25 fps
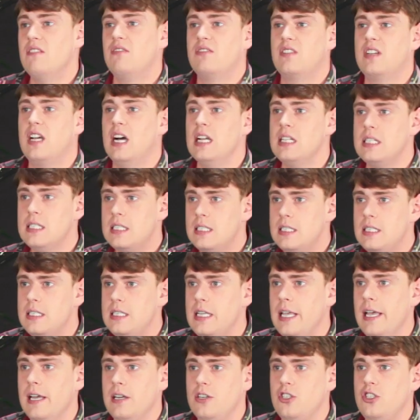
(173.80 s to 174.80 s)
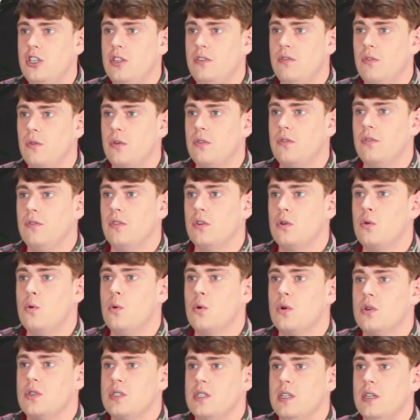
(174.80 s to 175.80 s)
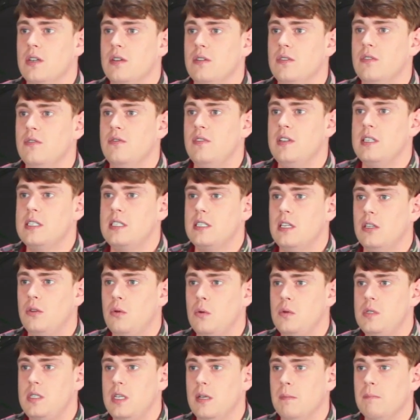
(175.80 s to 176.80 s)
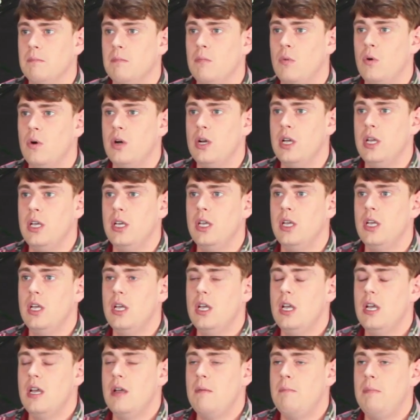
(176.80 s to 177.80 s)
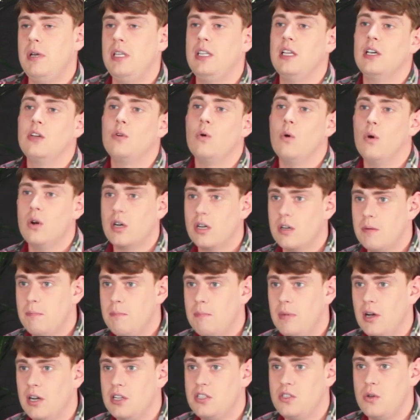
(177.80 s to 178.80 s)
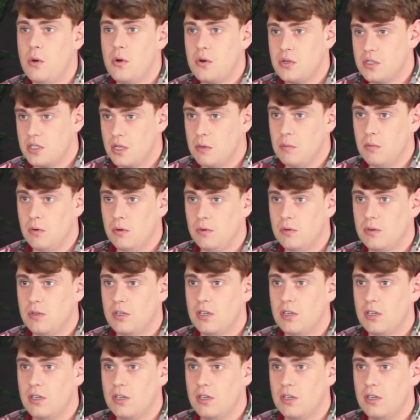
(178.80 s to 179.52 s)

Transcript: В конце четвертого курса в институте мой педагог по актерскому,